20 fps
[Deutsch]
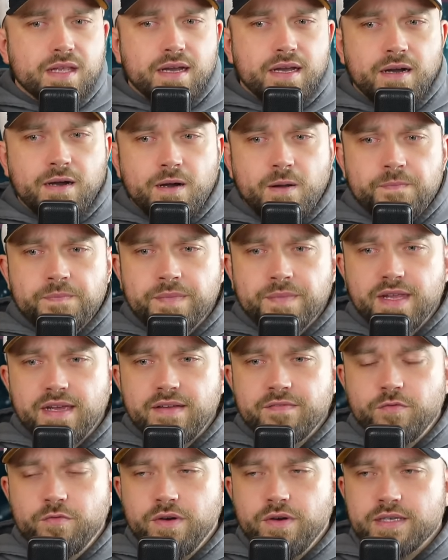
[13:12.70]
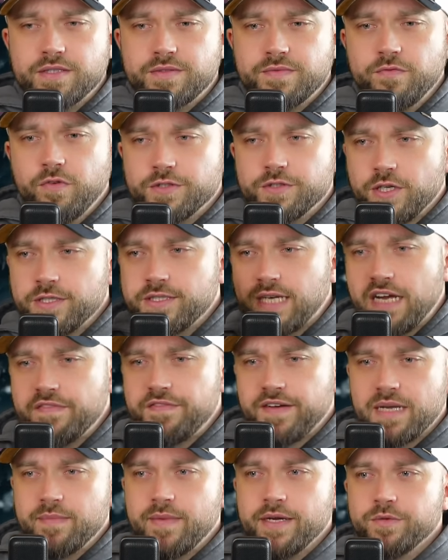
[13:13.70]
ähm, wo also, sollte
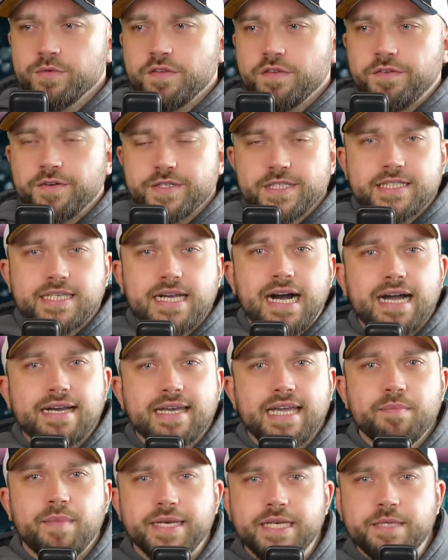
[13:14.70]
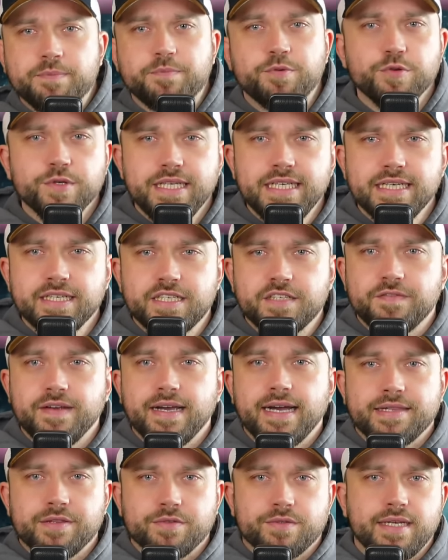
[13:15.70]
einfach immer nur von Skarking manipuliert
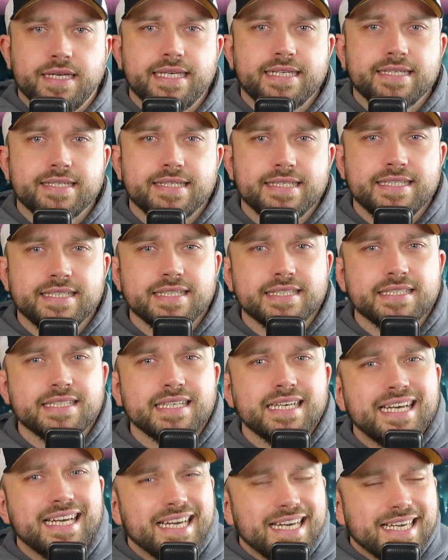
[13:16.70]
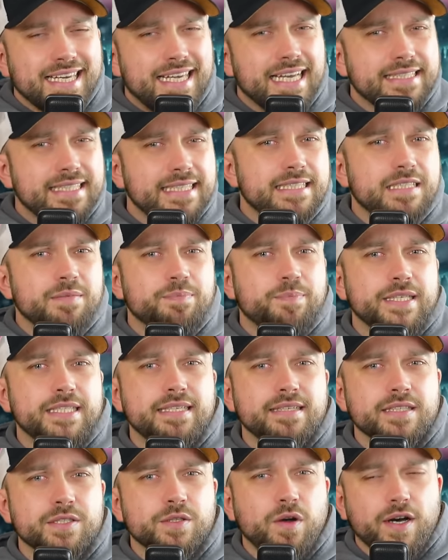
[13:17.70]
werden oder ähnliches. Hier sieht es ein
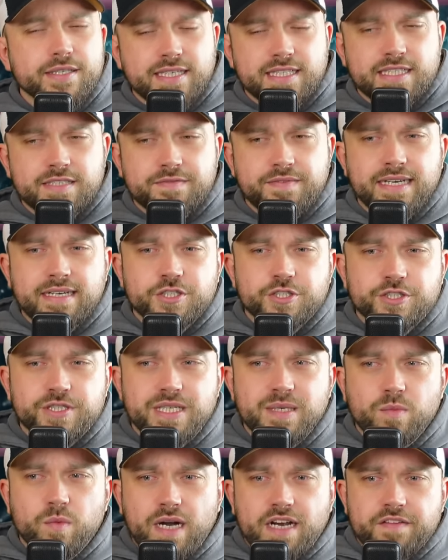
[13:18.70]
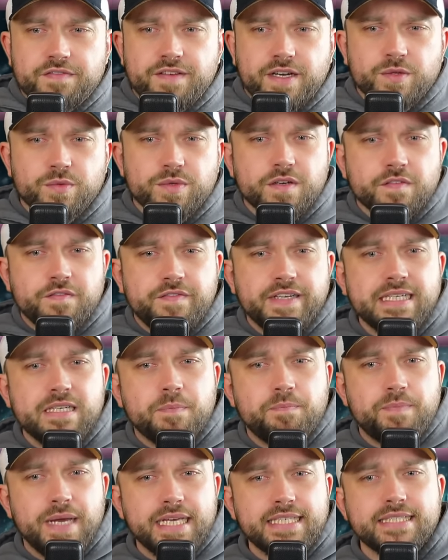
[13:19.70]
bisschen so aus, als wäre Shimo einfach nur eine
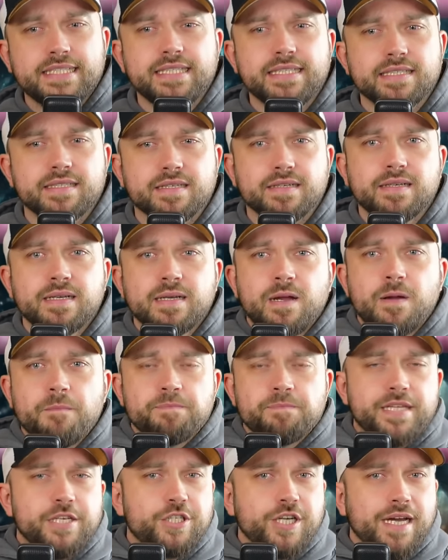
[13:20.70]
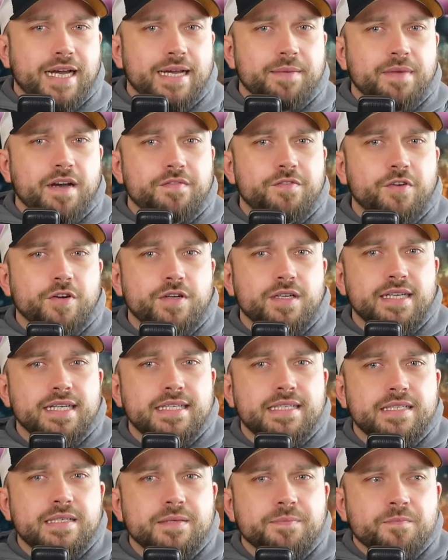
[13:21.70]
wilde Bestie, die scheinbar
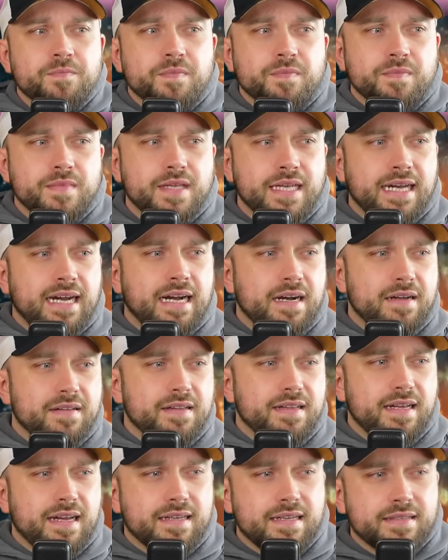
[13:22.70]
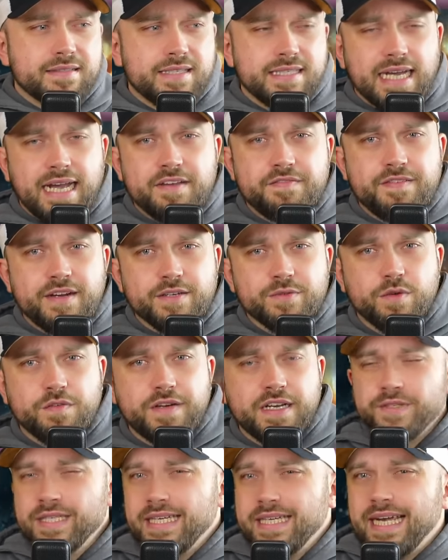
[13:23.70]
wirklich, naja, sich einfach nur
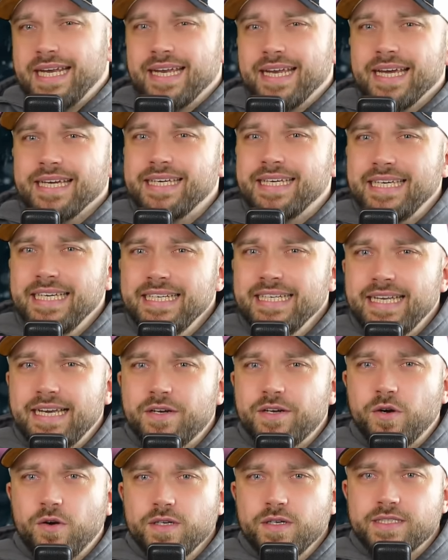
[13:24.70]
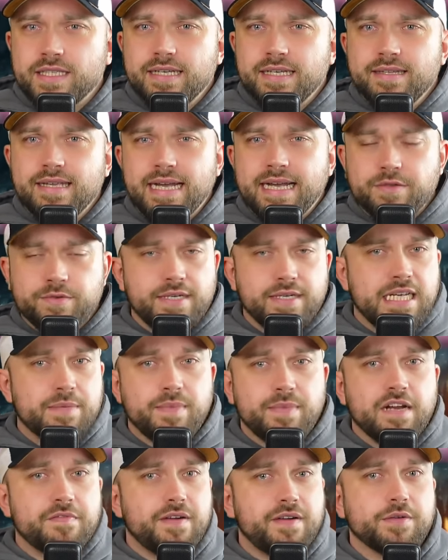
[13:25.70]
von den Energien der Kongs ernährt oder
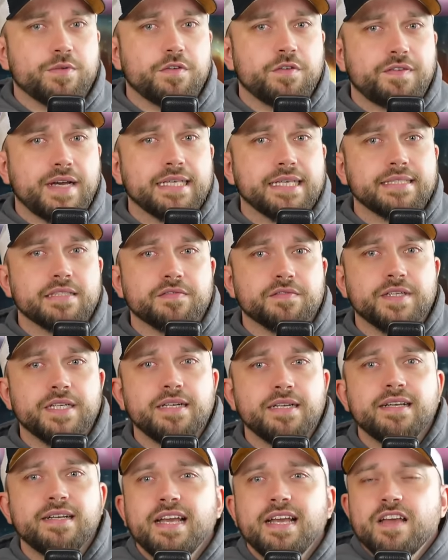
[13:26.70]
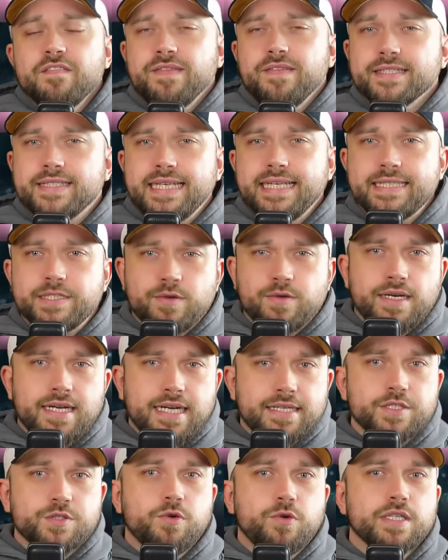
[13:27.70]
eben einfach nur fressen will. Wir sehen sogar
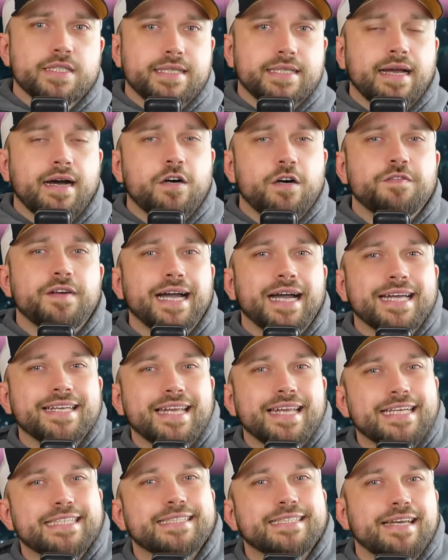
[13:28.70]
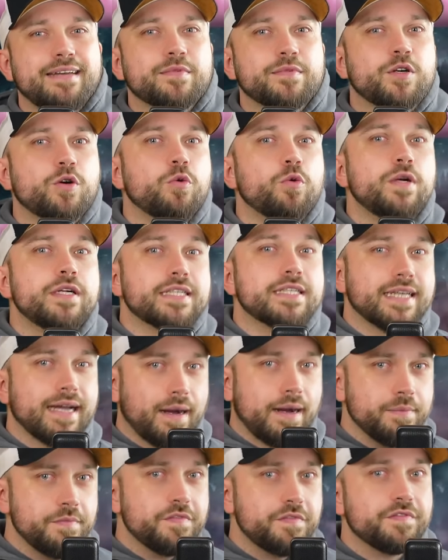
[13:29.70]
ganz kurz darauf einen extrem coolen
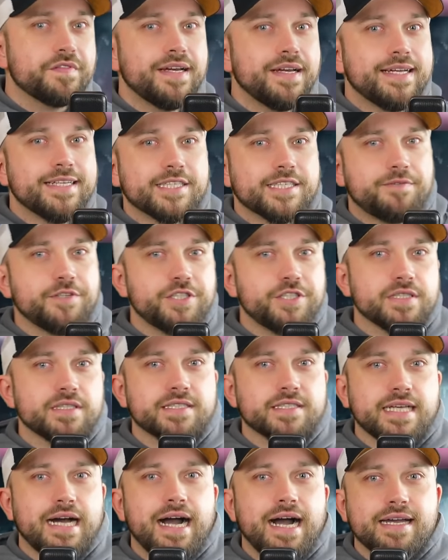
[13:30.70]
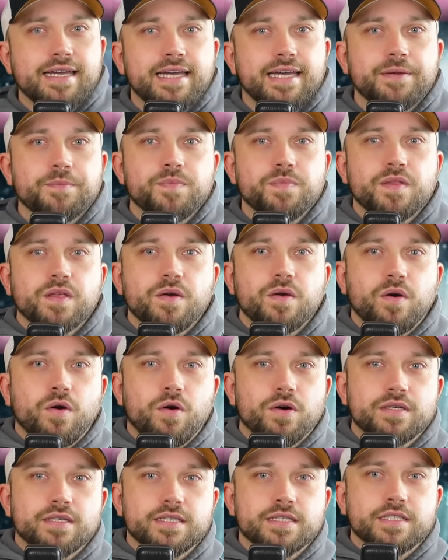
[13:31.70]
Kampf zwischen Scar King
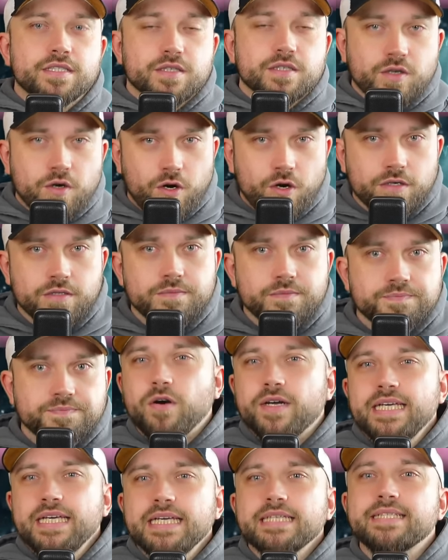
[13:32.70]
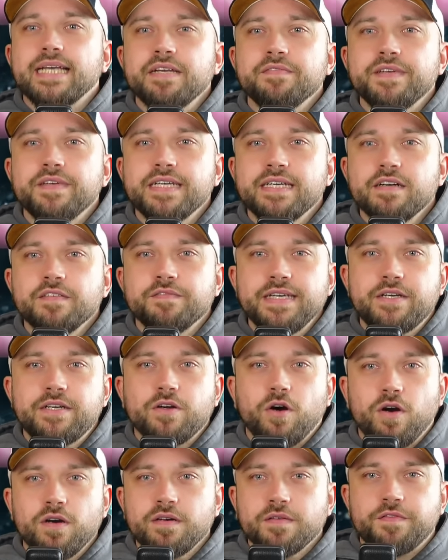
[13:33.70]
und Kong. Und auch hier sehen wir, wie
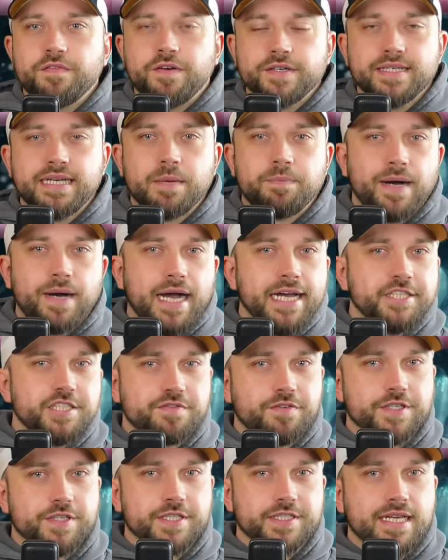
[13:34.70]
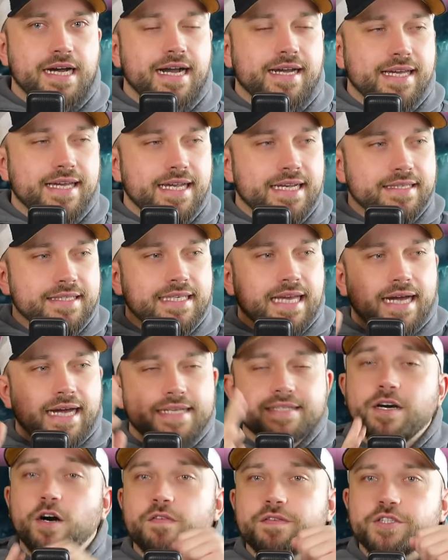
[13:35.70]
Kong von der Peitsche von Scar King die
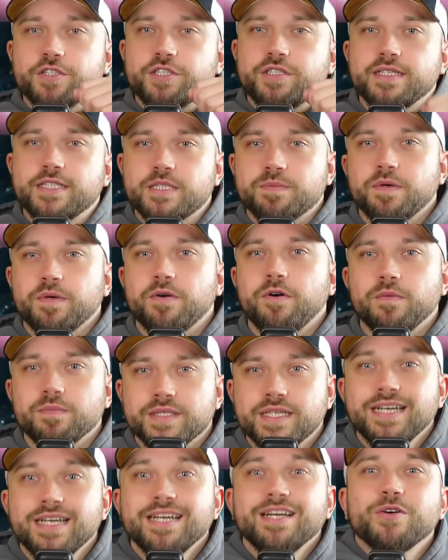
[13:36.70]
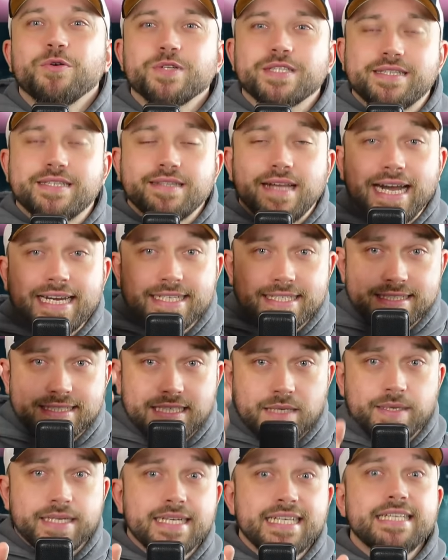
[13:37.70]
Hand aufgeschlitzt bekommt. Und nein, das
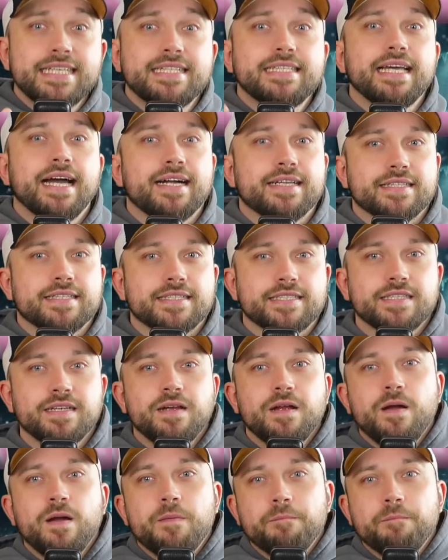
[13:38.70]
ist aber nicht die Hand,